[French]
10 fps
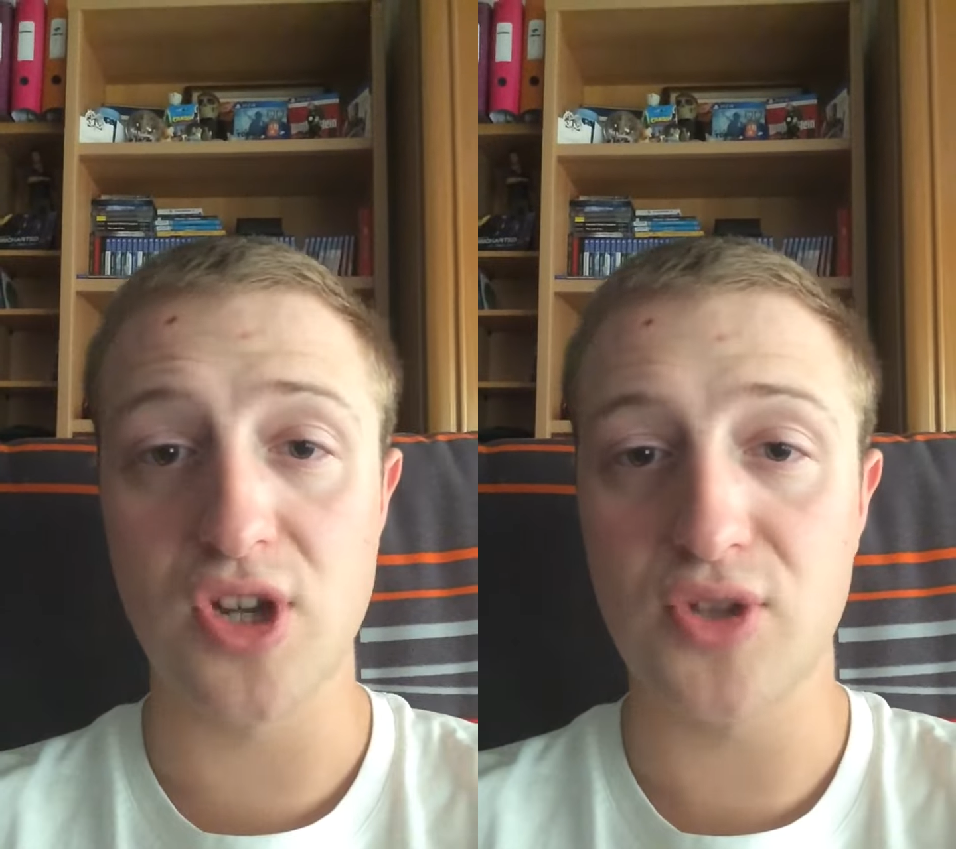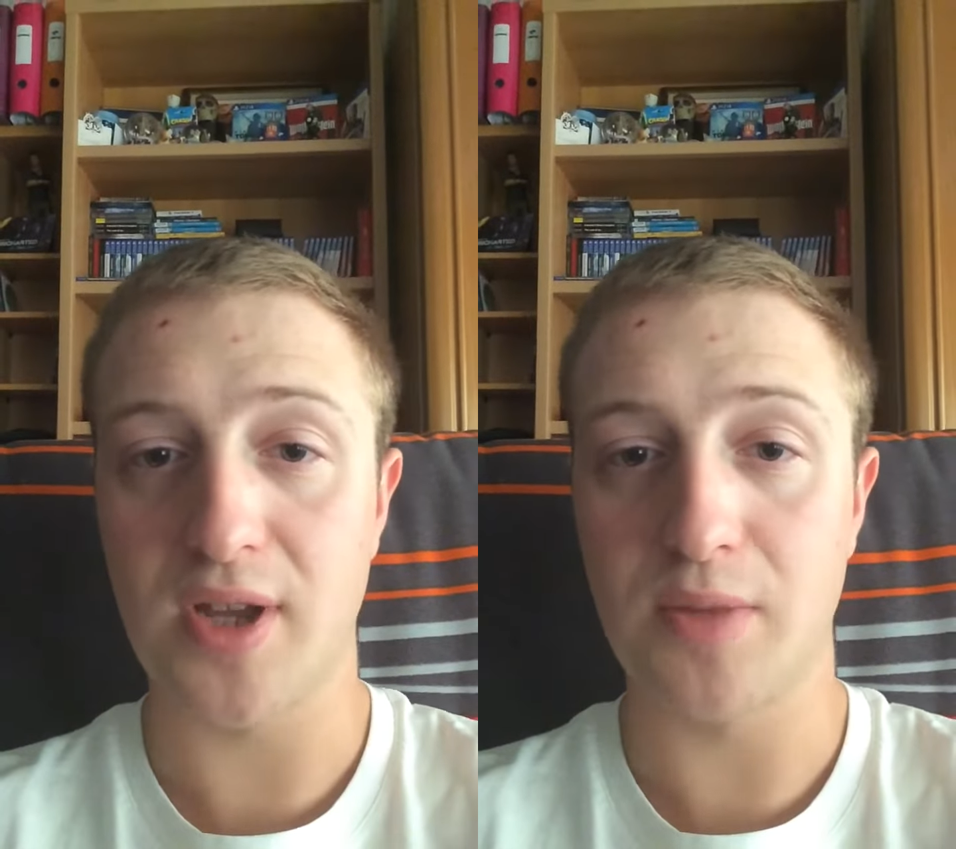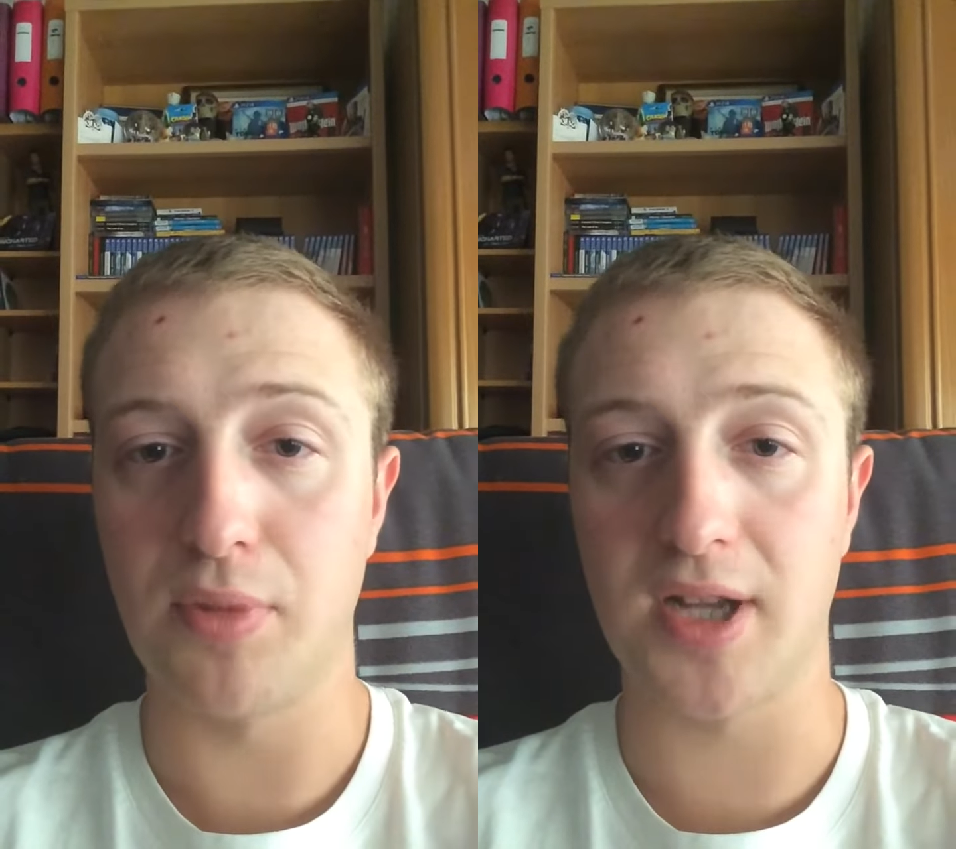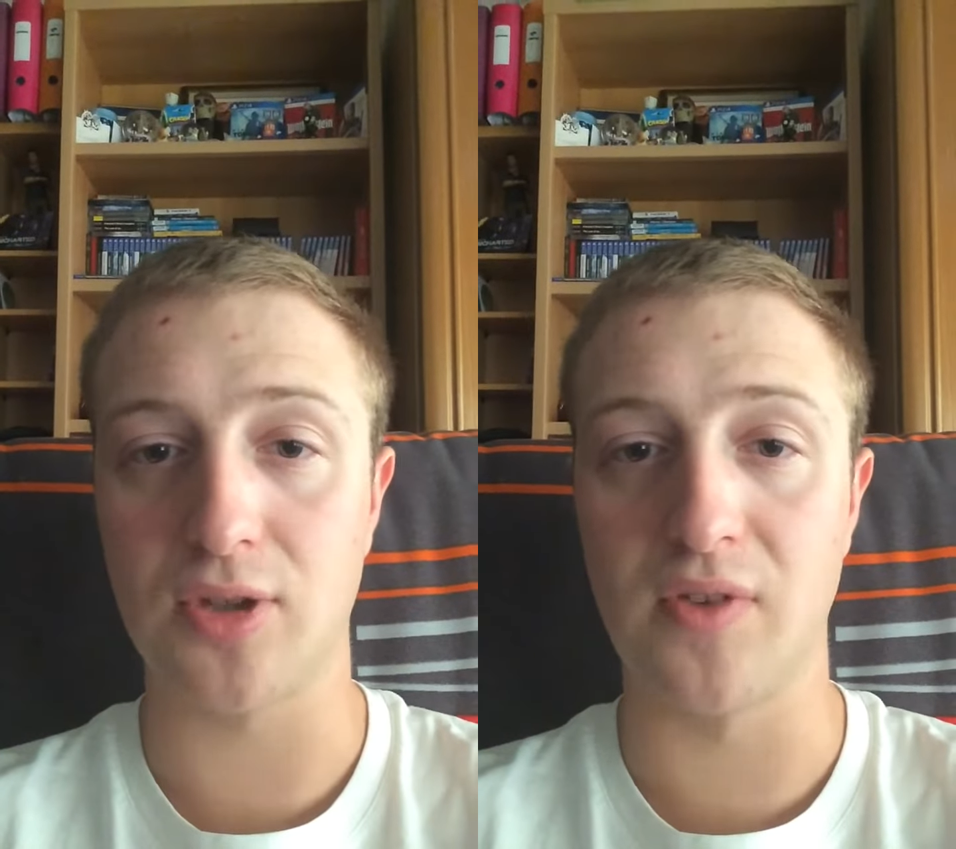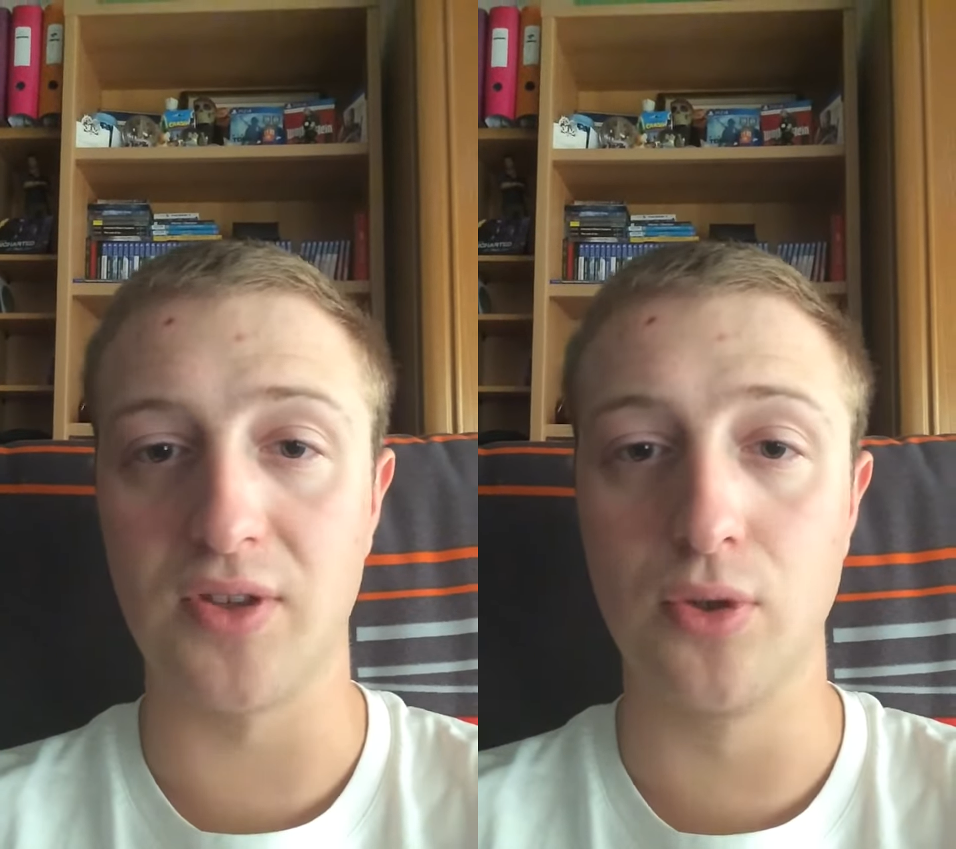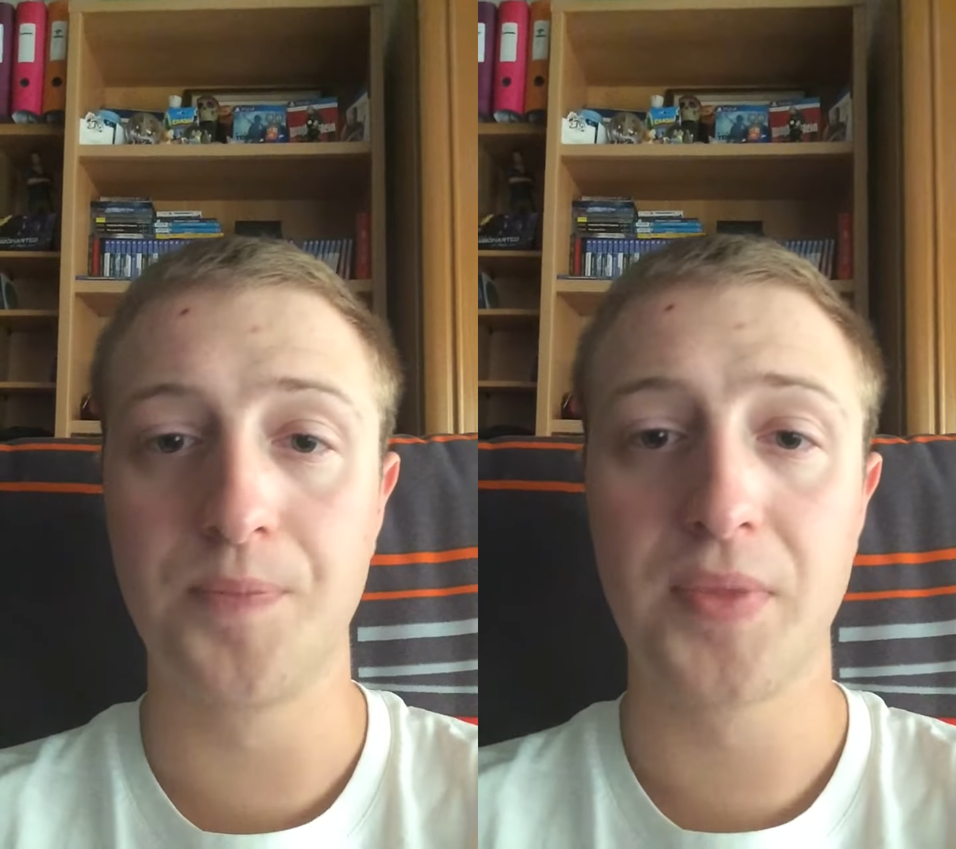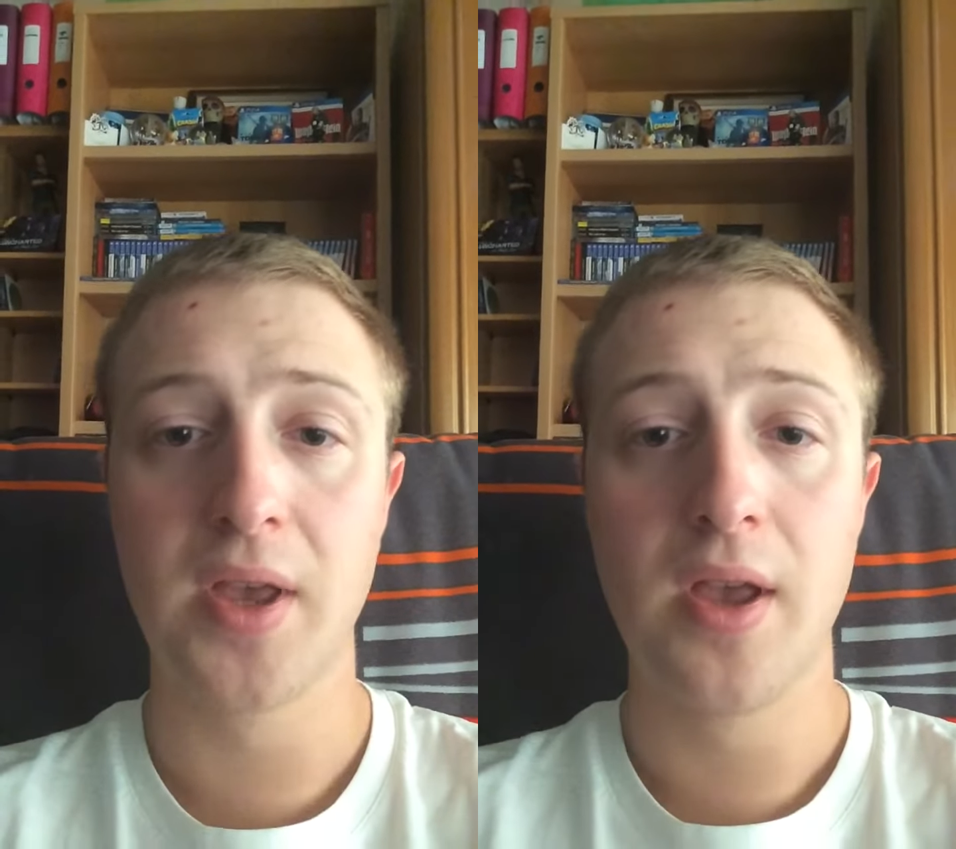je laisse en 4.82.